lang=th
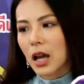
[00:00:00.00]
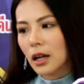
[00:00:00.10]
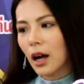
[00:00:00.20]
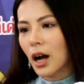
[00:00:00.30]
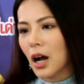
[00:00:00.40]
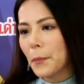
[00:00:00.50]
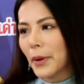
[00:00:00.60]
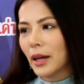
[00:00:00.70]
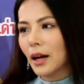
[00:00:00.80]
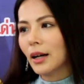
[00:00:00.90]
ก็
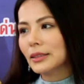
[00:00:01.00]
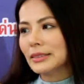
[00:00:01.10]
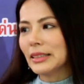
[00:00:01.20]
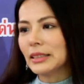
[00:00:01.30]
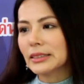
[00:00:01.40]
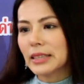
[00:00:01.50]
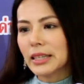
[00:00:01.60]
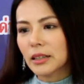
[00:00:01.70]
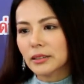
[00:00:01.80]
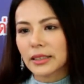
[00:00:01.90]
ออจริงๆอ่ะเจน
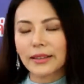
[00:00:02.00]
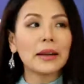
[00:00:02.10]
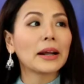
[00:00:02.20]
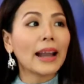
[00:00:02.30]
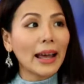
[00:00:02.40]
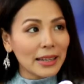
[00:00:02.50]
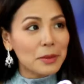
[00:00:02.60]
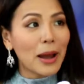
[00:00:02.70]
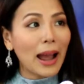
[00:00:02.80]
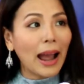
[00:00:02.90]
นี่ก็จะเรียนทางด้าน
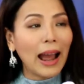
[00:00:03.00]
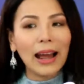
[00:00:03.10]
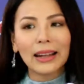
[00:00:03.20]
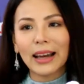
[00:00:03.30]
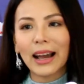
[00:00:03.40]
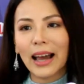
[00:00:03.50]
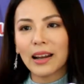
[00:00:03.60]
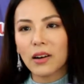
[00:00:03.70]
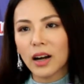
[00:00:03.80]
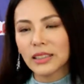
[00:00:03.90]
นี้มาอะนะคะ
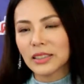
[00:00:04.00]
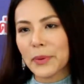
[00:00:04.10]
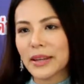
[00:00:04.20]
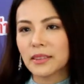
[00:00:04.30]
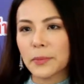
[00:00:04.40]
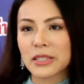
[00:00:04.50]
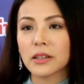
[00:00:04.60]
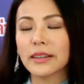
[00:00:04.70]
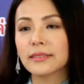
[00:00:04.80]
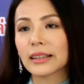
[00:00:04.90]
แล้วก็จะเป็น
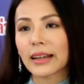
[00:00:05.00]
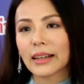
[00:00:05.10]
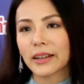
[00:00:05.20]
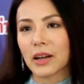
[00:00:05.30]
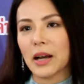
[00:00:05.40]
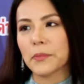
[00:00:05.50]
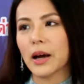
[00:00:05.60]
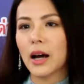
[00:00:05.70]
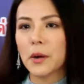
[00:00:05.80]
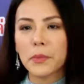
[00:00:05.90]
specialist ทางด้านเกี่ยวกับ
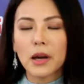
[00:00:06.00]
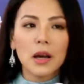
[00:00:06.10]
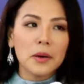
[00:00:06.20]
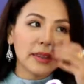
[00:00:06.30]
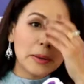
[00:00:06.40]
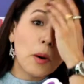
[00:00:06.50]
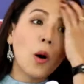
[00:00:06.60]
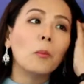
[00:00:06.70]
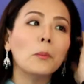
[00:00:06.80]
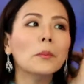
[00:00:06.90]
เส้นผ
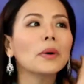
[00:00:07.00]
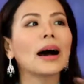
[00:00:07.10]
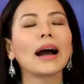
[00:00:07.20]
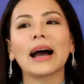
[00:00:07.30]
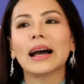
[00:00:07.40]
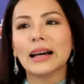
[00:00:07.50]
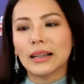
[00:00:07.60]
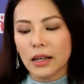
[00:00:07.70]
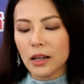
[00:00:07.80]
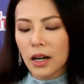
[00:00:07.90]
มอะค่ะ
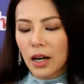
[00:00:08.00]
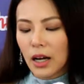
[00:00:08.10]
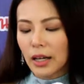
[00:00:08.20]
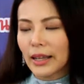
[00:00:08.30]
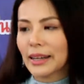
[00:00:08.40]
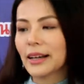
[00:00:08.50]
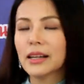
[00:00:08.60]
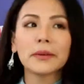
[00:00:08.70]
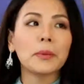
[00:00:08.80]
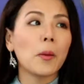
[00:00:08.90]
แล้วก็อันนี้
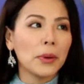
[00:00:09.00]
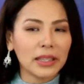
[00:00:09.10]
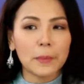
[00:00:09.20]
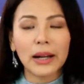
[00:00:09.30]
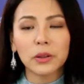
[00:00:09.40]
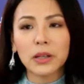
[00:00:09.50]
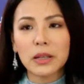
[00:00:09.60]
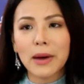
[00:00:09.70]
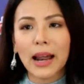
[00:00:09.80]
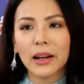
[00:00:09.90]
ก็เลยออกผลิตภัณฑ์ตัว
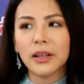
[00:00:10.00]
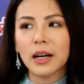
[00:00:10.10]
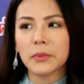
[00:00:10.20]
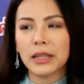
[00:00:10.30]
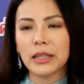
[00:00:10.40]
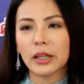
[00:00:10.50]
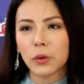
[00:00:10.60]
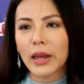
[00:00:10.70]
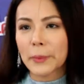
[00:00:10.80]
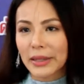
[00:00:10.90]
นี้มา แล้วเดิมทีเนี่
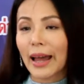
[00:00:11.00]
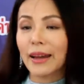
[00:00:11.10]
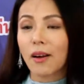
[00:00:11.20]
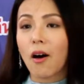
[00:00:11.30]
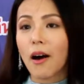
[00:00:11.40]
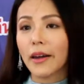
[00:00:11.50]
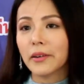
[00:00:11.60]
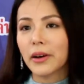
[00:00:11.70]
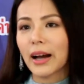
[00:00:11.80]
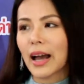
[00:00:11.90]
ยตัวเองเป็นไทรอย
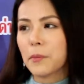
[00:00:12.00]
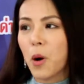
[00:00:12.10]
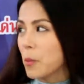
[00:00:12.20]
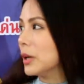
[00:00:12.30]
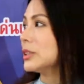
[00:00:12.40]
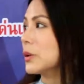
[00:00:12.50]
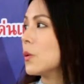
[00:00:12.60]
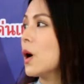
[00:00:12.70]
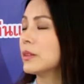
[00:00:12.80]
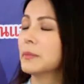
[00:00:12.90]
ด้วยค่ะ ผมก็จะ
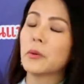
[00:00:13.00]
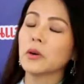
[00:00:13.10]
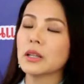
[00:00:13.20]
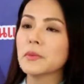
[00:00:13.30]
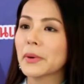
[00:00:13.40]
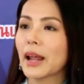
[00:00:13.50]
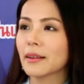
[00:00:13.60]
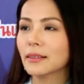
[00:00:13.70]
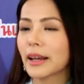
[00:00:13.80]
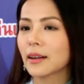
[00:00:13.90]
ร่วงสำหรับคนที่มีปัญ
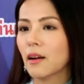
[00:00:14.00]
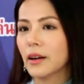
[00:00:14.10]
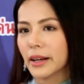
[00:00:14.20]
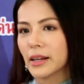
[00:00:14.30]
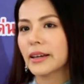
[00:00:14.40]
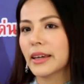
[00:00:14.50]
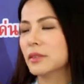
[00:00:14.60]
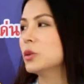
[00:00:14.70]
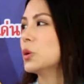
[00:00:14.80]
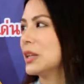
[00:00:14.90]
หาเรื่องไทรอยนี่ก็เลย
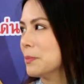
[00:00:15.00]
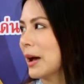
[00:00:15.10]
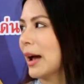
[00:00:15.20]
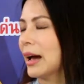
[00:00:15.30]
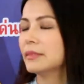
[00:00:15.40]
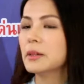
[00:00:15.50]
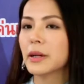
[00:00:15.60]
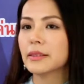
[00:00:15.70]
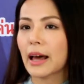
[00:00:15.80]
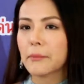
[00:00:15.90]
คิดสูตรนี้มา ซึ่ง
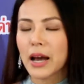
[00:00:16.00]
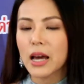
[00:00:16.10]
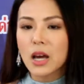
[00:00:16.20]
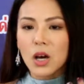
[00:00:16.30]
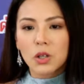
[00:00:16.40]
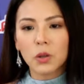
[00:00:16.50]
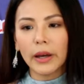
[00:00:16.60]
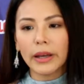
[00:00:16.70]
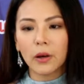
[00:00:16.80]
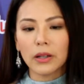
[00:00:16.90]
มันสามารถช่
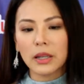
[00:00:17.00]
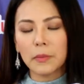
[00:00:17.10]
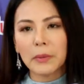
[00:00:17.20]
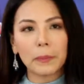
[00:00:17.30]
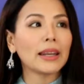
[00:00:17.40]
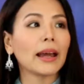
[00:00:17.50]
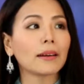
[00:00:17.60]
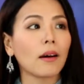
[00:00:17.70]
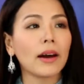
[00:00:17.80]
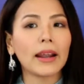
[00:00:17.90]
วยให้คนที่เป็นไท
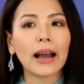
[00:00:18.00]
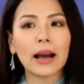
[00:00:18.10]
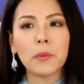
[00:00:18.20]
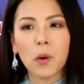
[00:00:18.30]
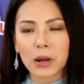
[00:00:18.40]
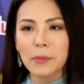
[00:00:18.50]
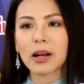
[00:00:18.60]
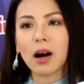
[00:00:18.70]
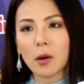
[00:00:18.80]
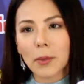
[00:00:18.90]
รอยอะค่ะผมกลับ
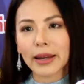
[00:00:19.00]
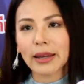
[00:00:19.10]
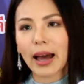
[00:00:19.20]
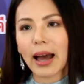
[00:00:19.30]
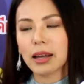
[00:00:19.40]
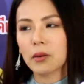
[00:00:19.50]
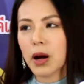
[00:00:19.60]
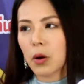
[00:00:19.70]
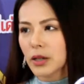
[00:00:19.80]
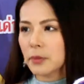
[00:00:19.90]
มางอกใหม่ได้ หรือ
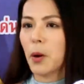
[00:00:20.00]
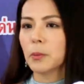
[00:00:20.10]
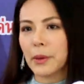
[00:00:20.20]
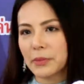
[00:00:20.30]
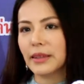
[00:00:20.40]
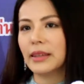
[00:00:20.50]
ว่าคนที่ผมทำ